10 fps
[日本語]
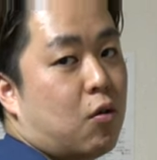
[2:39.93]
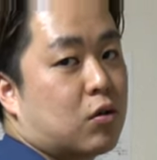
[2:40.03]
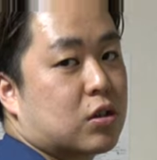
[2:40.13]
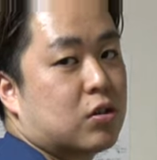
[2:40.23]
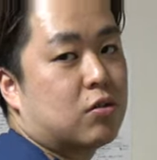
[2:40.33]

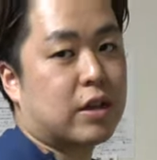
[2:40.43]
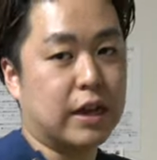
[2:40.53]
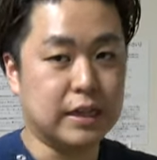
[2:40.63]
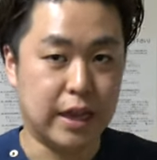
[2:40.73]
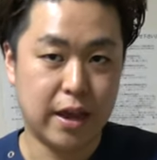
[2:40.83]
こうするので
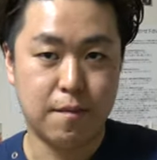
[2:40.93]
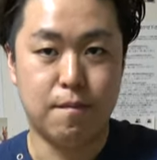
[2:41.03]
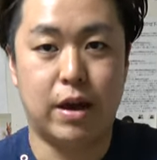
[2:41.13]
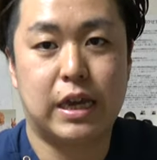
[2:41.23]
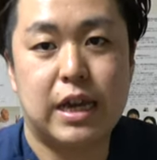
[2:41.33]
はですね、
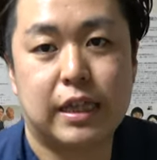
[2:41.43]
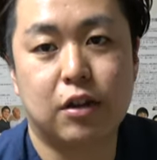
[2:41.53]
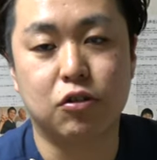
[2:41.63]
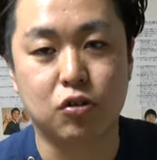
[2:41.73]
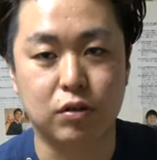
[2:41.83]
巻き
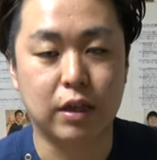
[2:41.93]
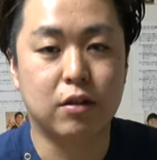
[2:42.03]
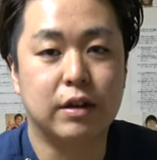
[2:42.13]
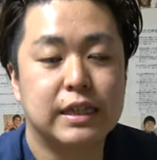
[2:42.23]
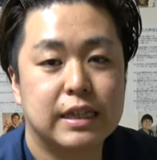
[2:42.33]
肩の状態って
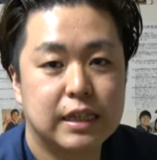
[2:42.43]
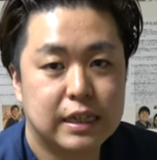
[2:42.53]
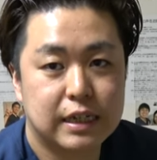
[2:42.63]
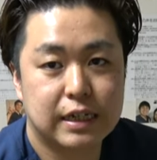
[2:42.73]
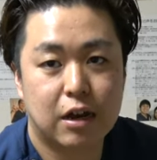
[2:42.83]
いうのが全然
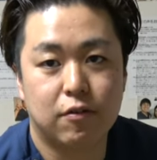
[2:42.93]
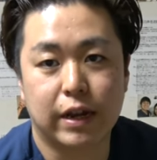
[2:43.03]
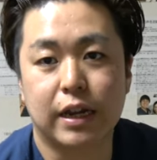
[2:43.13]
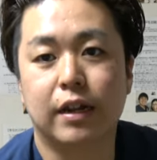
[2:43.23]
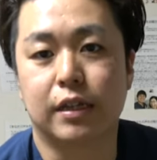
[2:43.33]
違う
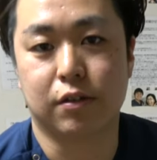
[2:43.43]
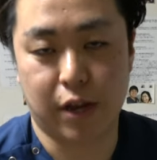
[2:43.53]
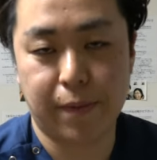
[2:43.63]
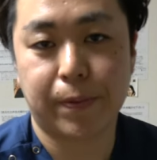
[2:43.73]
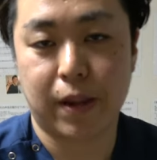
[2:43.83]
わけなんですよ
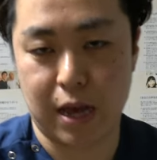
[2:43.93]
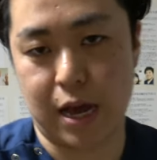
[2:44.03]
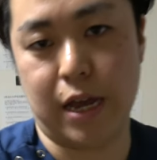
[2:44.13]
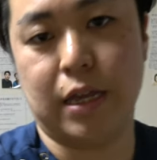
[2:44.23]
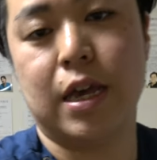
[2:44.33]
ね。
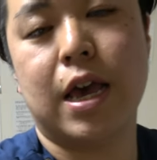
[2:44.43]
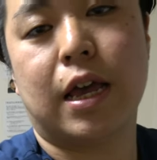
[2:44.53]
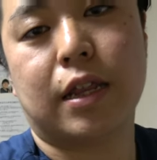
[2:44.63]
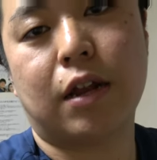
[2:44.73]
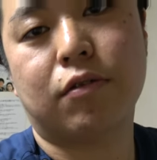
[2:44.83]
はい。
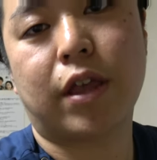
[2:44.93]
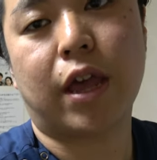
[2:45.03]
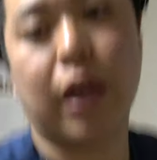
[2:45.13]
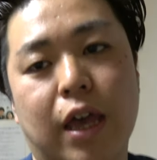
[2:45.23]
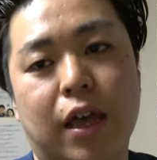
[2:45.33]
なの
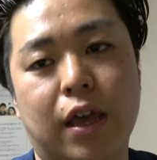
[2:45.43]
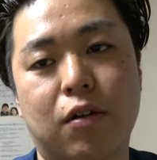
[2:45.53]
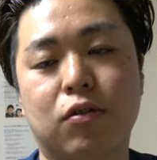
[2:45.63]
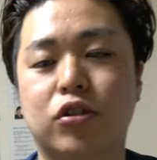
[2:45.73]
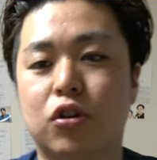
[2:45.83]

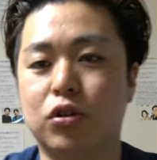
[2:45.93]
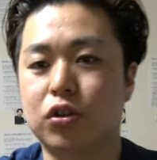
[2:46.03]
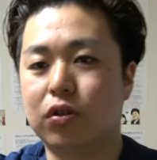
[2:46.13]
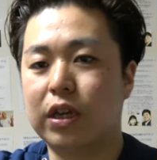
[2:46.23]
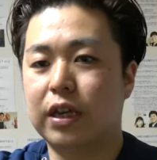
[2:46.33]
で、この長
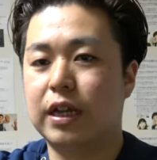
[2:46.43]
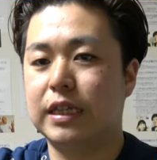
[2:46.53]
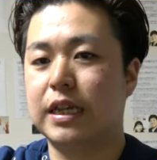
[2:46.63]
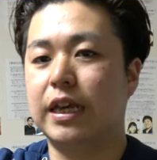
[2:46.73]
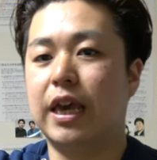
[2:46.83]
掌筋が
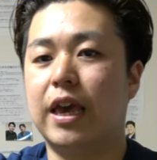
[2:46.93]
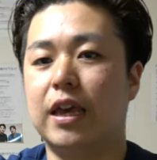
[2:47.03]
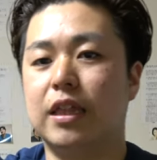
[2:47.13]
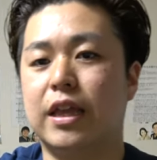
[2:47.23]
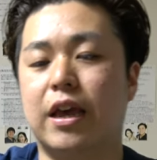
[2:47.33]
ですね、原
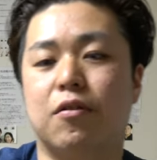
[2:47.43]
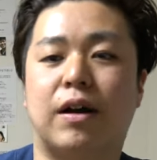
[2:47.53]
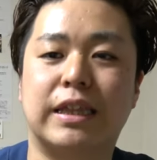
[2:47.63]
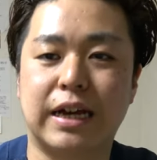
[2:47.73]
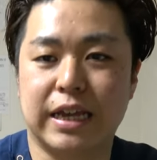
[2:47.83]
因で
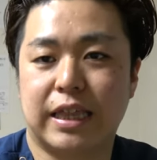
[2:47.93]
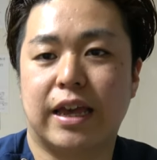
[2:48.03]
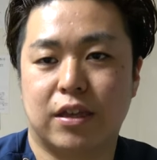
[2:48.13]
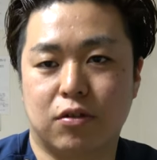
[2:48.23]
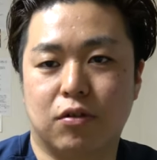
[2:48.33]
肩が
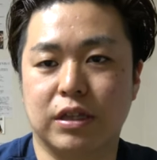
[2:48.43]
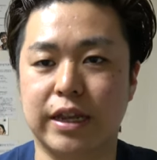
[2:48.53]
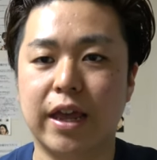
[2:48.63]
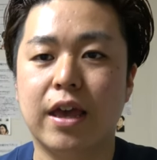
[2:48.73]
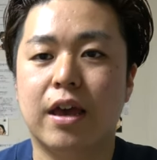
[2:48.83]
痛い人で
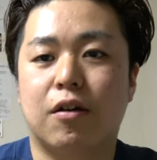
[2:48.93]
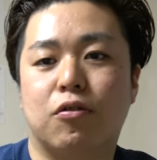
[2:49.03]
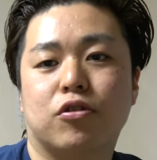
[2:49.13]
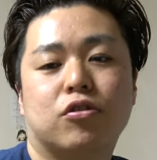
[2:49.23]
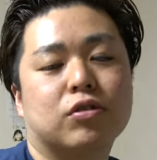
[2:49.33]
すね、
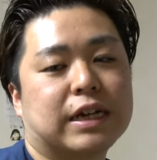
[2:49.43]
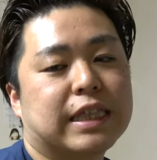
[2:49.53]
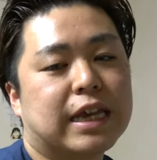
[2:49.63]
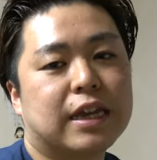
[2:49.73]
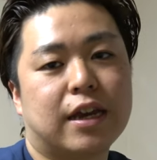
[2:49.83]
こういう動作
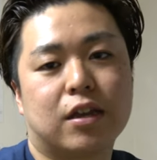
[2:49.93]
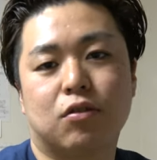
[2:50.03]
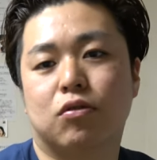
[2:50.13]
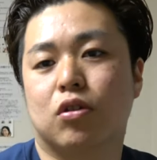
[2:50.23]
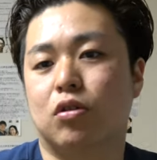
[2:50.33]
ができない
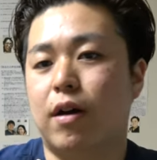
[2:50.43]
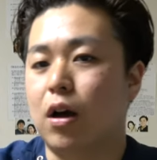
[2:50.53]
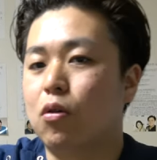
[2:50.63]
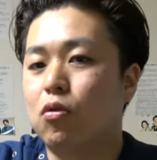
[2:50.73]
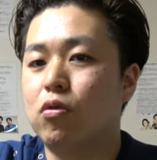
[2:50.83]
人っていうの
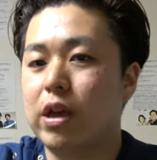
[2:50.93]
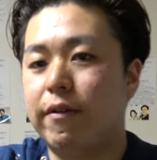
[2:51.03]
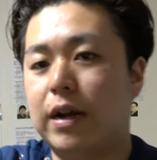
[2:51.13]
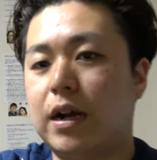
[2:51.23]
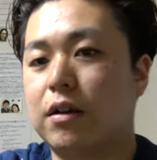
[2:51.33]
は、ここを柔
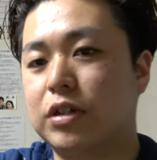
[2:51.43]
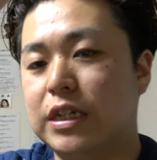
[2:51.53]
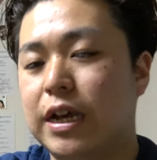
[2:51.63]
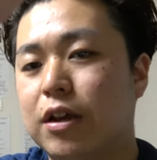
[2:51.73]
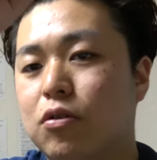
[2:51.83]
らかく
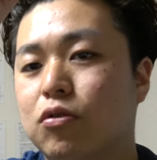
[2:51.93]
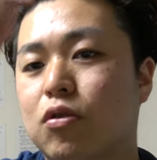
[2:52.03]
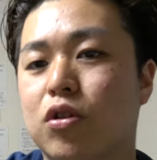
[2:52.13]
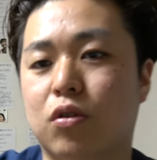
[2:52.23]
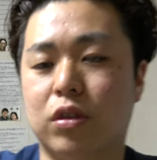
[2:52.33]
してあげるこ
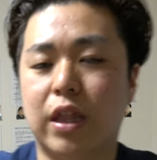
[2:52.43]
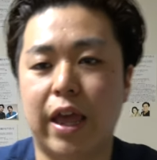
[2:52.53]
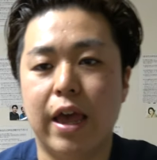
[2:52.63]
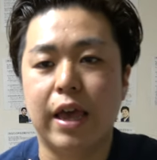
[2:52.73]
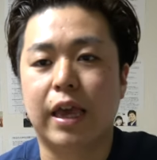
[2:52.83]
とによっ
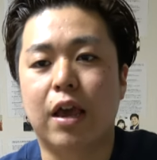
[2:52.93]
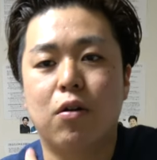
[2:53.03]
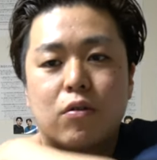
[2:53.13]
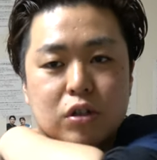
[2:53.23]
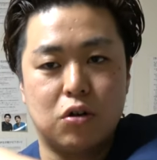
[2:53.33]
て、肩
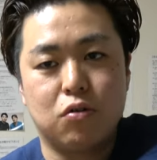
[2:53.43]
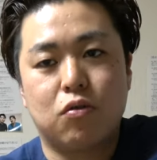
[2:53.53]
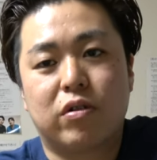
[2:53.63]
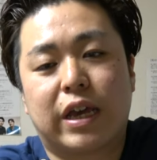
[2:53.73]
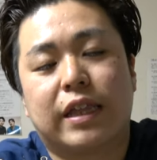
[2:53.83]
甲骨の
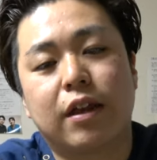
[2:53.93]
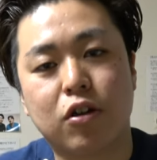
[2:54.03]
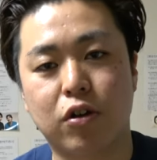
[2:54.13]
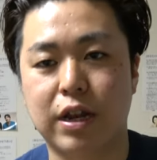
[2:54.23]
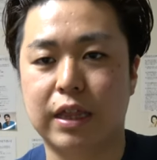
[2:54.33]
動きが出
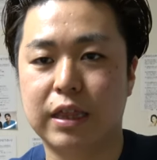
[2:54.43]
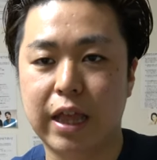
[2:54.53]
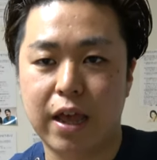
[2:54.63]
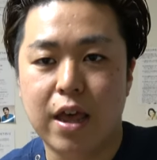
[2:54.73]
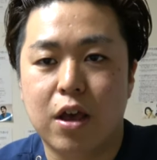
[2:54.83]
るようになっ
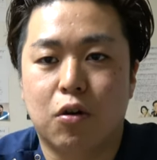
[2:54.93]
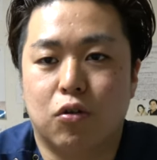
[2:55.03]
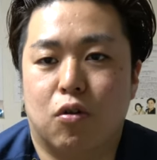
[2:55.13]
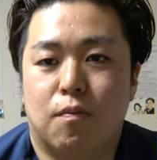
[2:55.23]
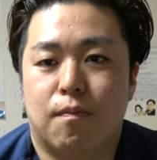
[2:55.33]
て、こ
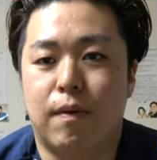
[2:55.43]
の